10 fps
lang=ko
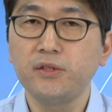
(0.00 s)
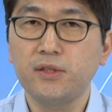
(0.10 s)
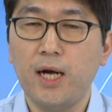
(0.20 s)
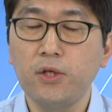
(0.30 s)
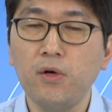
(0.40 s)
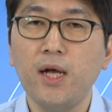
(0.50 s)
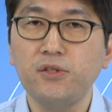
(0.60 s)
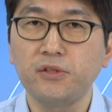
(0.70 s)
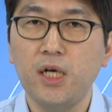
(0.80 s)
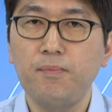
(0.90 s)
강경한
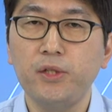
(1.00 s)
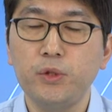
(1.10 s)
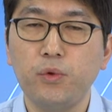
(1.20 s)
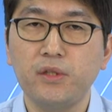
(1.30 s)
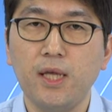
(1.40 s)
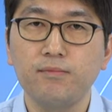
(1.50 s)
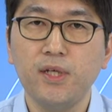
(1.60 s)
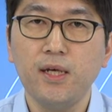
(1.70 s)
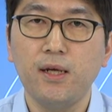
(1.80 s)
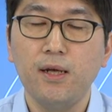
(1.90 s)
정책을 펼치고 있기
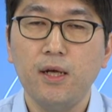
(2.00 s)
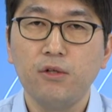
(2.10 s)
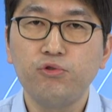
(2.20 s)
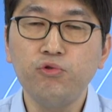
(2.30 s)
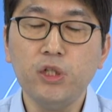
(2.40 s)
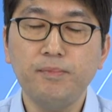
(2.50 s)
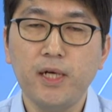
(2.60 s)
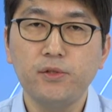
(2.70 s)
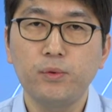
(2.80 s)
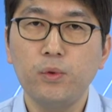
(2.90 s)
때문에 중국
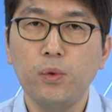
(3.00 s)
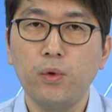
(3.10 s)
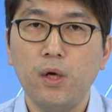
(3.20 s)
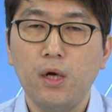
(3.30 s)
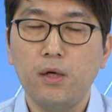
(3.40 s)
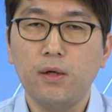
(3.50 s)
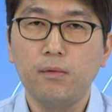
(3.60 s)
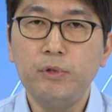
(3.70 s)
입장에서도 어,